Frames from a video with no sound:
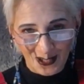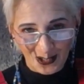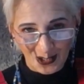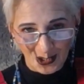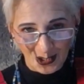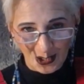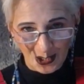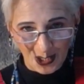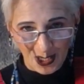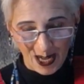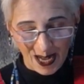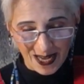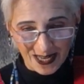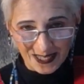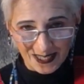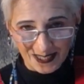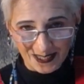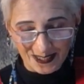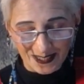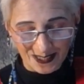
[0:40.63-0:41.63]

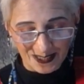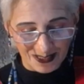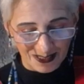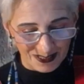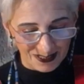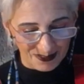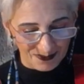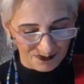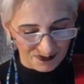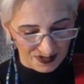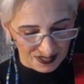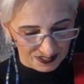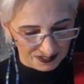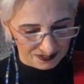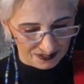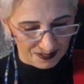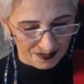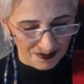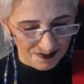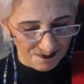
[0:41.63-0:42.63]
schlechtes
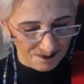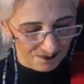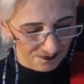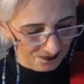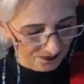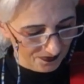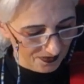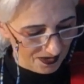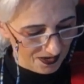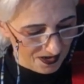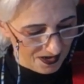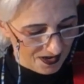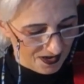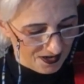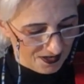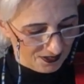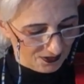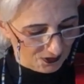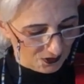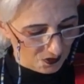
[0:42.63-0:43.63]
Wetter.
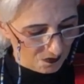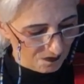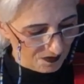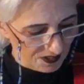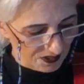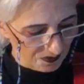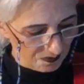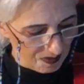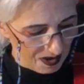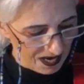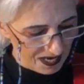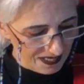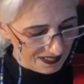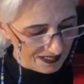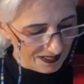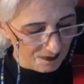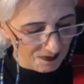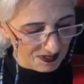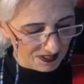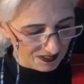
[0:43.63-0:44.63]
So, was
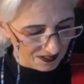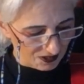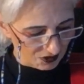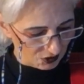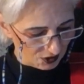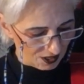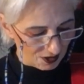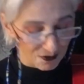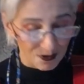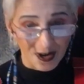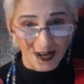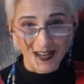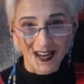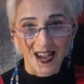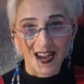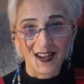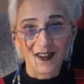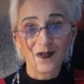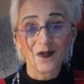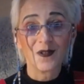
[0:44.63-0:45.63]
meint die mit der
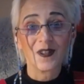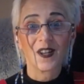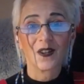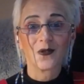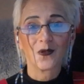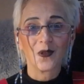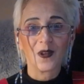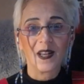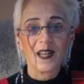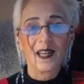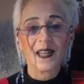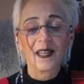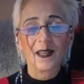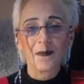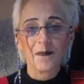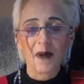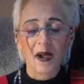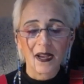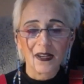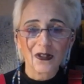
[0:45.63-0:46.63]
Schauerneigung? Natürlich
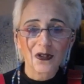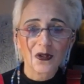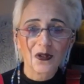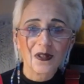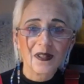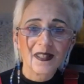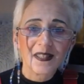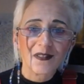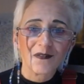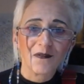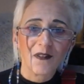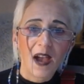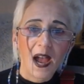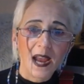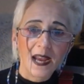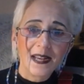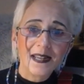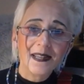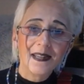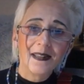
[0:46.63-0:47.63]
meistens
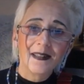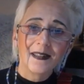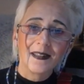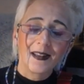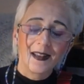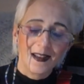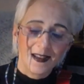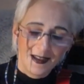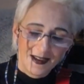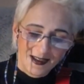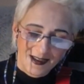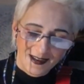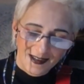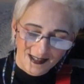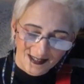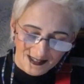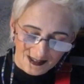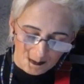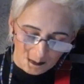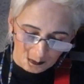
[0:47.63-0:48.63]
weinen
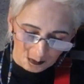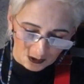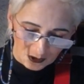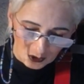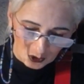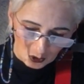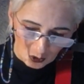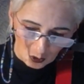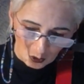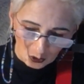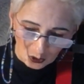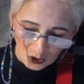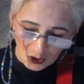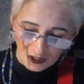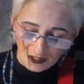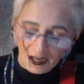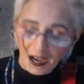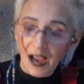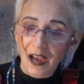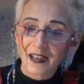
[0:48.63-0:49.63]

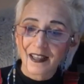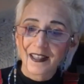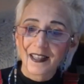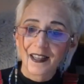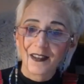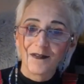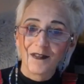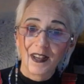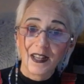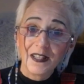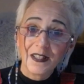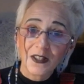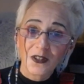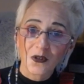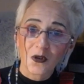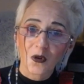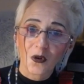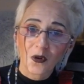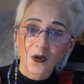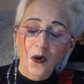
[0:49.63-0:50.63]
Depressionskranke, wenn sie
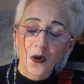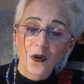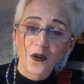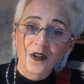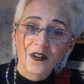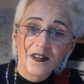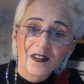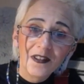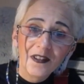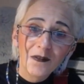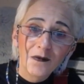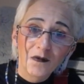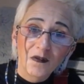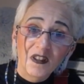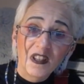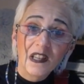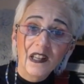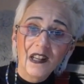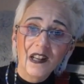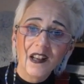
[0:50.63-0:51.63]
noch können,
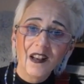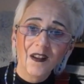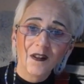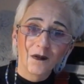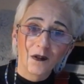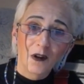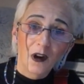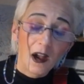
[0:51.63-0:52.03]
viel, vor